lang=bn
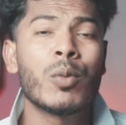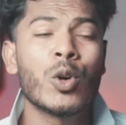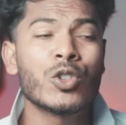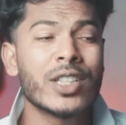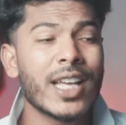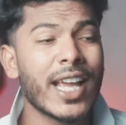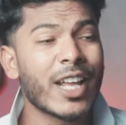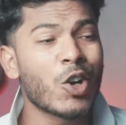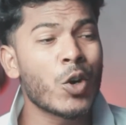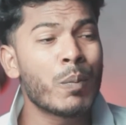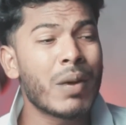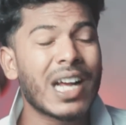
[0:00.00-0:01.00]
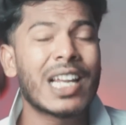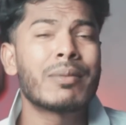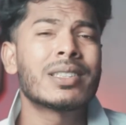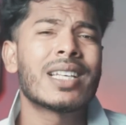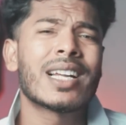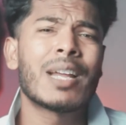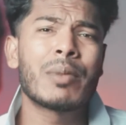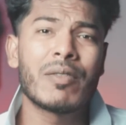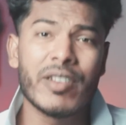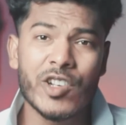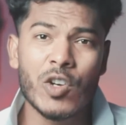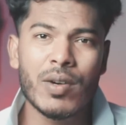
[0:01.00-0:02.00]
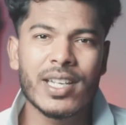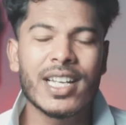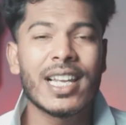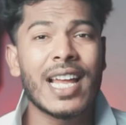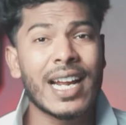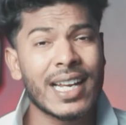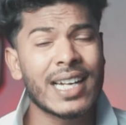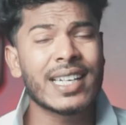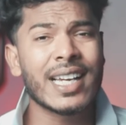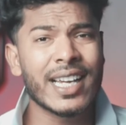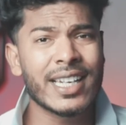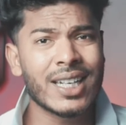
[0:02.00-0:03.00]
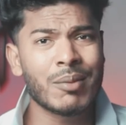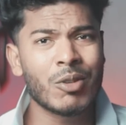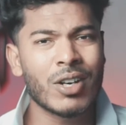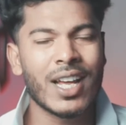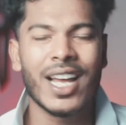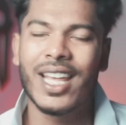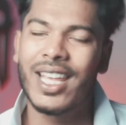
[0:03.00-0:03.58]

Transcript: বউ দিয়ে এরকম পাগলামি সাগলামি ভিডিও বানিয়ে লাখ লাখ টাকা ইনকাম করা